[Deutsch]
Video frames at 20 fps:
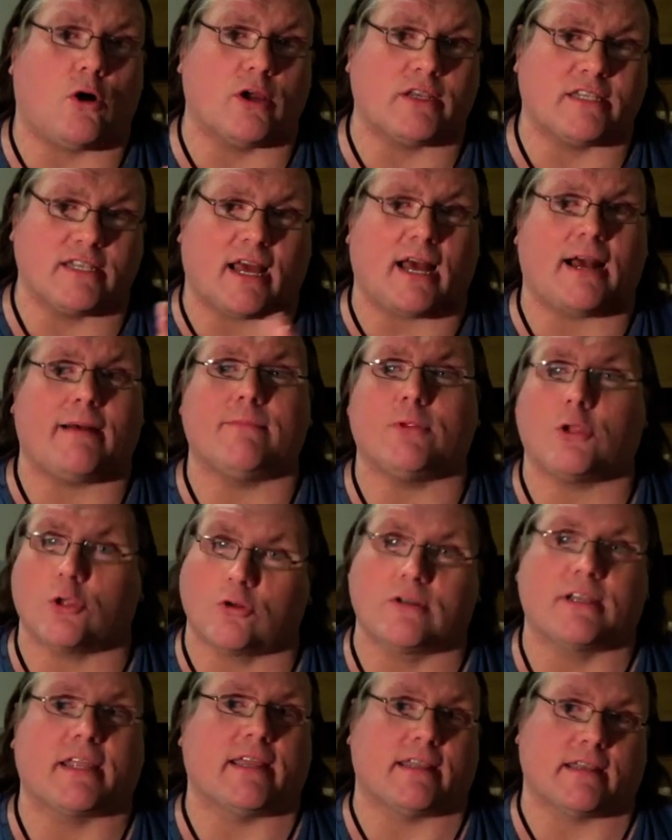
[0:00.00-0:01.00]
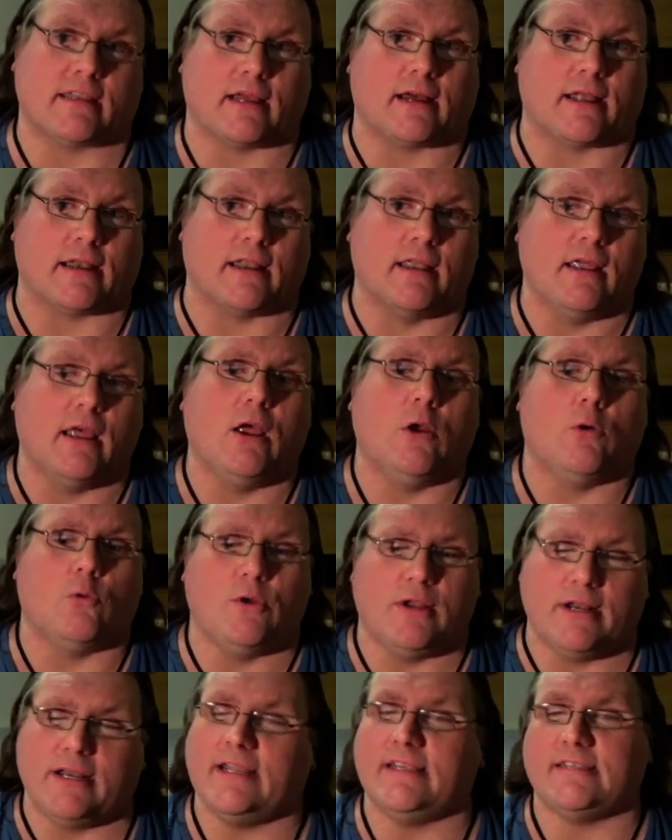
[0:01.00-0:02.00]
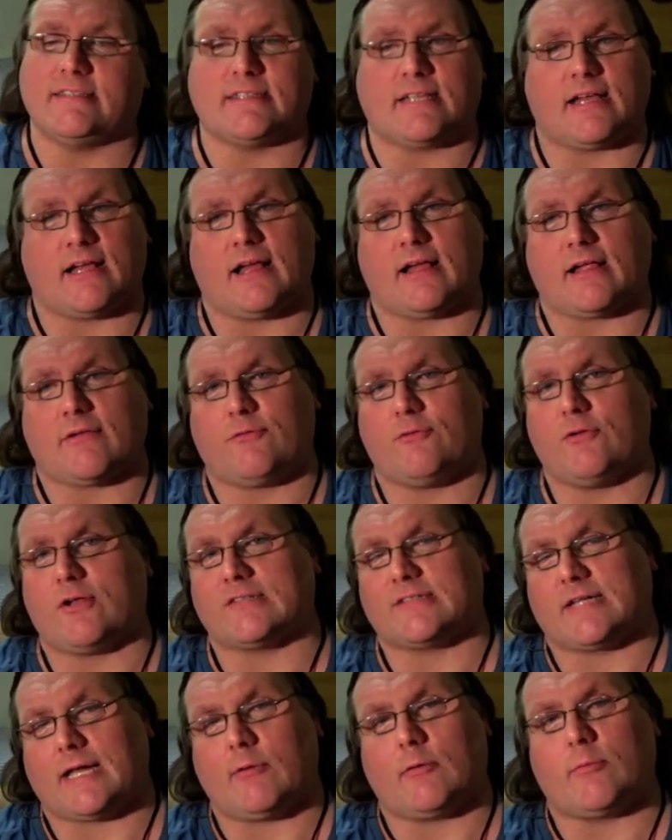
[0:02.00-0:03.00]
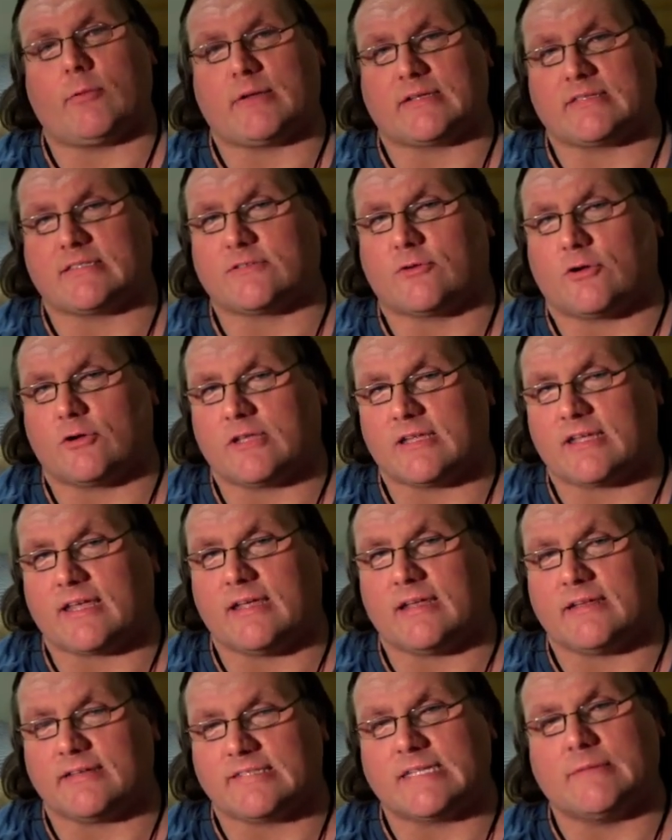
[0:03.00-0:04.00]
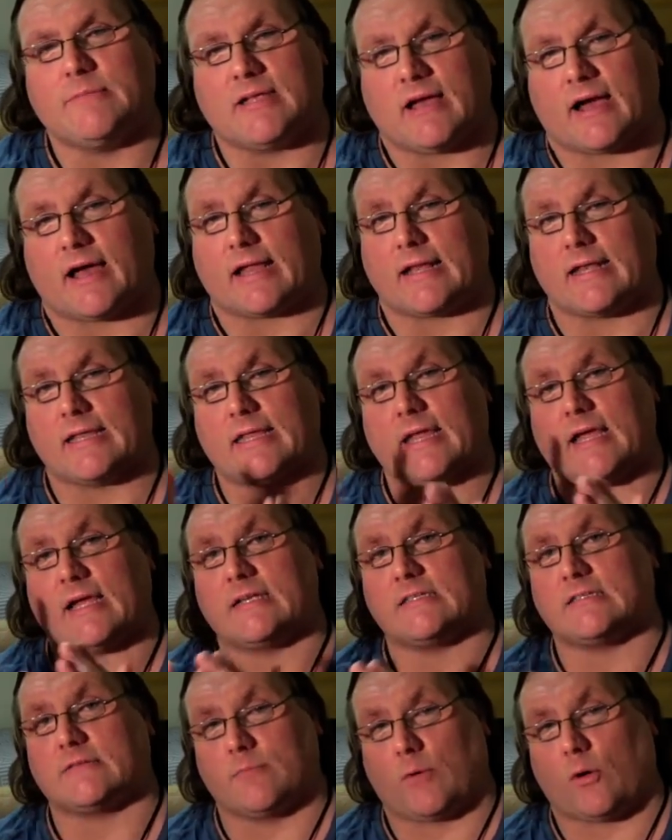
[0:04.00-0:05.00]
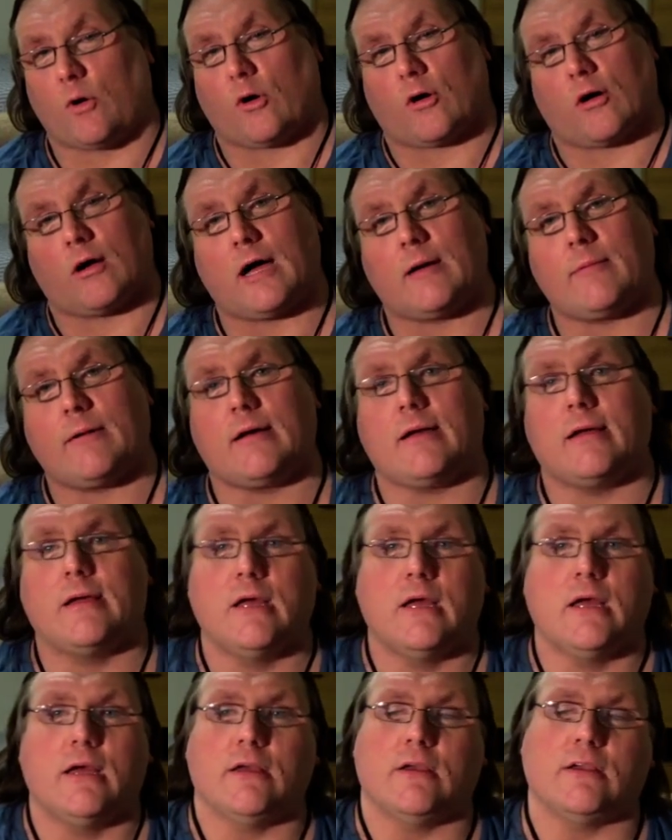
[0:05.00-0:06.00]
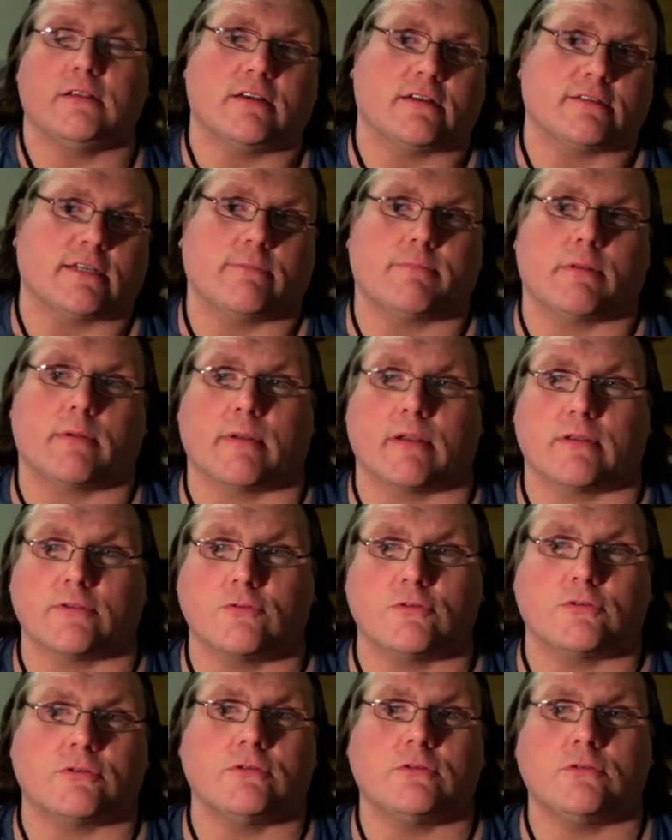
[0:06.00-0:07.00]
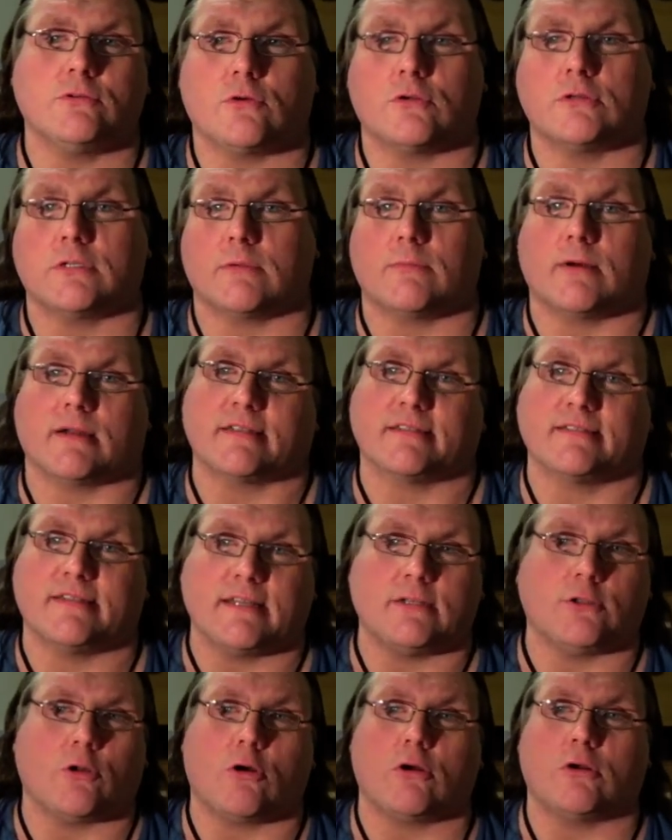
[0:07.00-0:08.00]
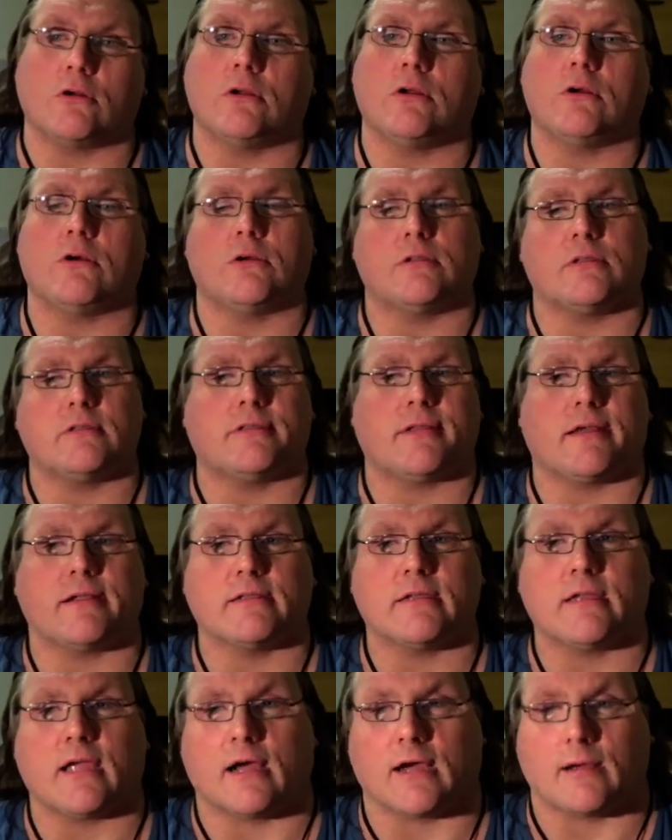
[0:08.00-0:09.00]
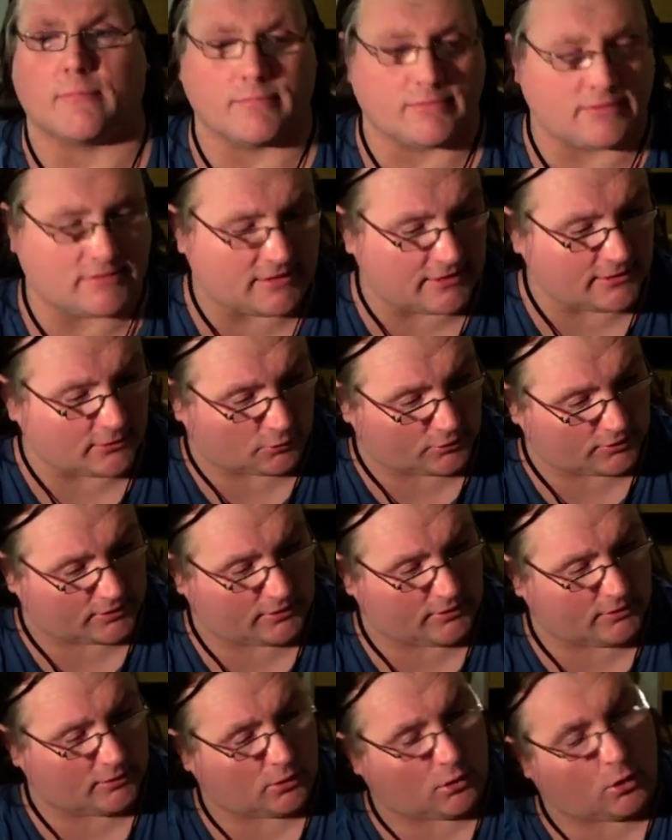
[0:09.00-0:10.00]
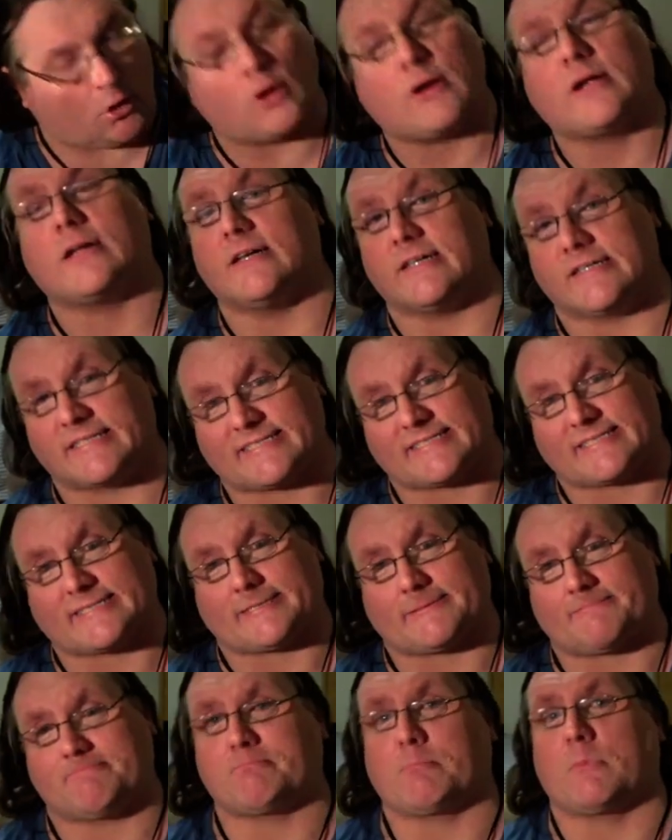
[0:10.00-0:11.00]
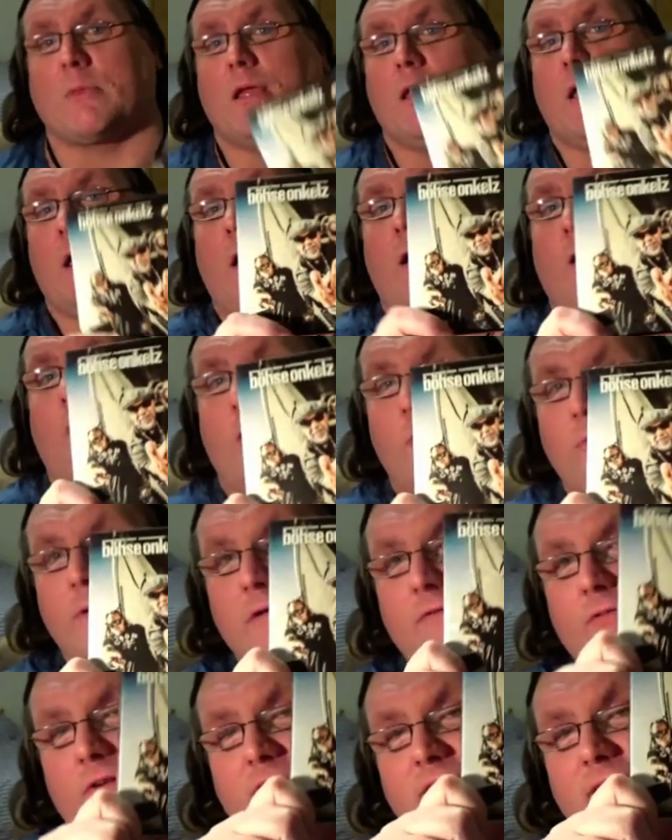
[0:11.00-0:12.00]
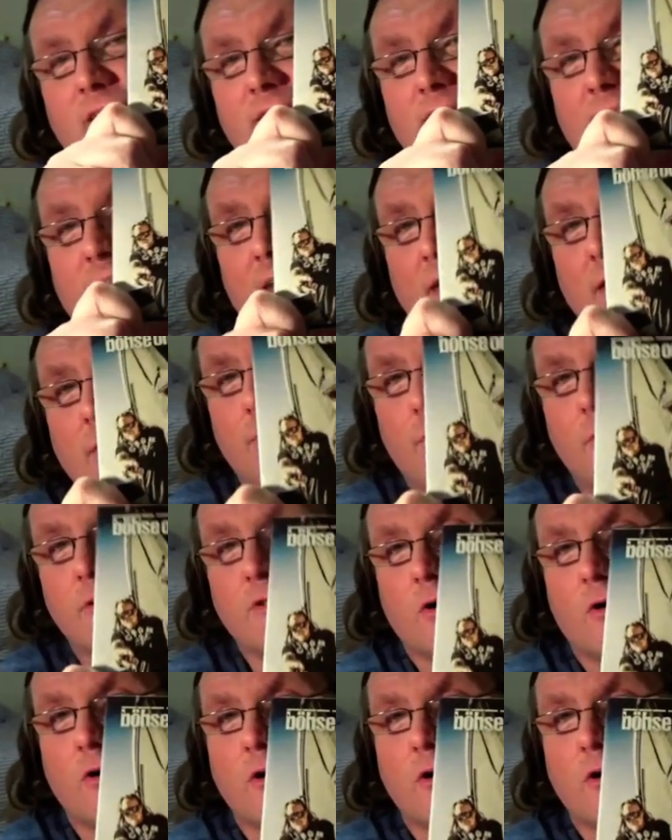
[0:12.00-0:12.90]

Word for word: heute Abend schon drehen kann. Release-Tag für das Album, um das es heute geht, ist nämlich eigentlich erst morgen. Aber ich saß halt bei meiner Süßen und da macht es Ding-Dong und dann kam die neue Onkels. Um die wird es jetzt gehen, Böse